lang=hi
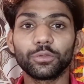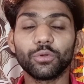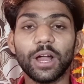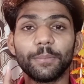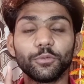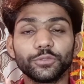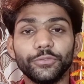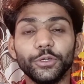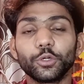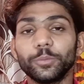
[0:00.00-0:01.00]
तो आप
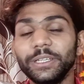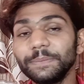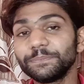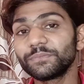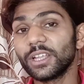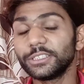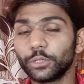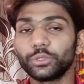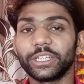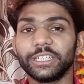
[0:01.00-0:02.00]
उस वीडियो को भी
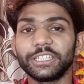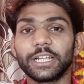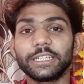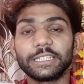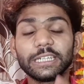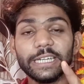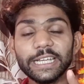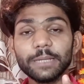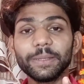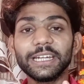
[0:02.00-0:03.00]
जरूर देख लीजिएगा
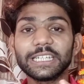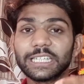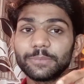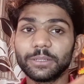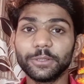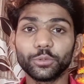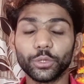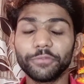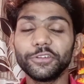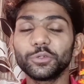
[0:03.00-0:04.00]
लिंक मैंने डिस्क्रिप्शन में
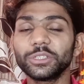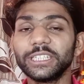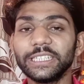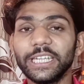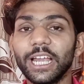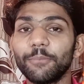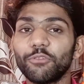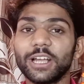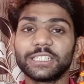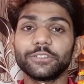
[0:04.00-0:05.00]
दोनों वीडियो को दे दिए हैं आप
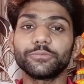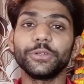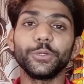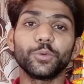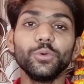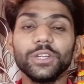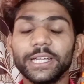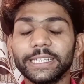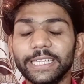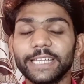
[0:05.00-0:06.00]
वहाँ से उस वीडियो को
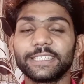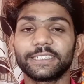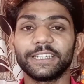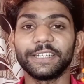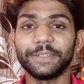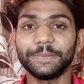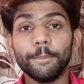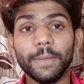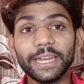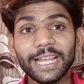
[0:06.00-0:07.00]
देख सकते हैं
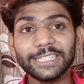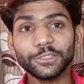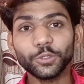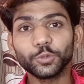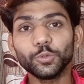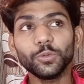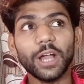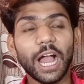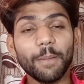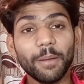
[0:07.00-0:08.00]
मेरे ख्याल से दोस्तों
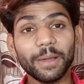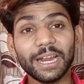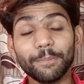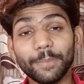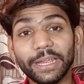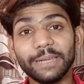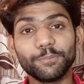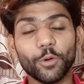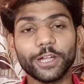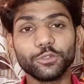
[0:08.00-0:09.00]
अब हमारा मेन
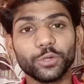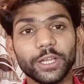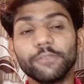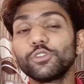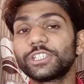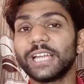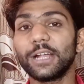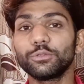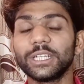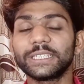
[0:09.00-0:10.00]
पॉइंट जो है वो
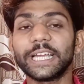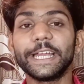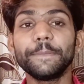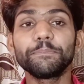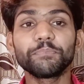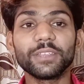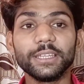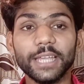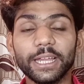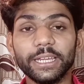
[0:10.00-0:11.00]
स्टार्ट हो जाता है
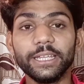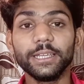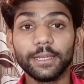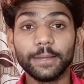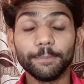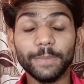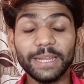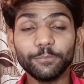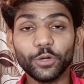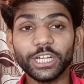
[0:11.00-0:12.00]
यानी
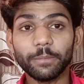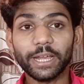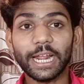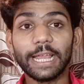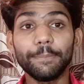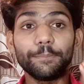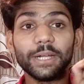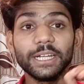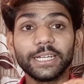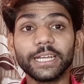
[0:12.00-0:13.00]
मेन पॉइंट हमारा है
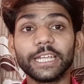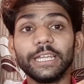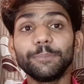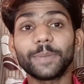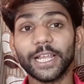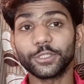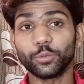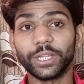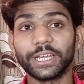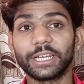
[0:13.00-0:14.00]
प्रिंटर के प्राइस
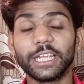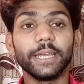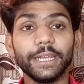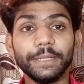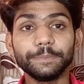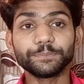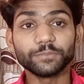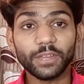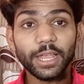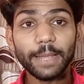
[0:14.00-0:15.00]
को लेकर के यानी
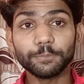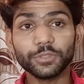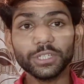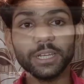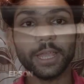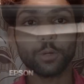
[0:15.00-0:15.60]
एप्सन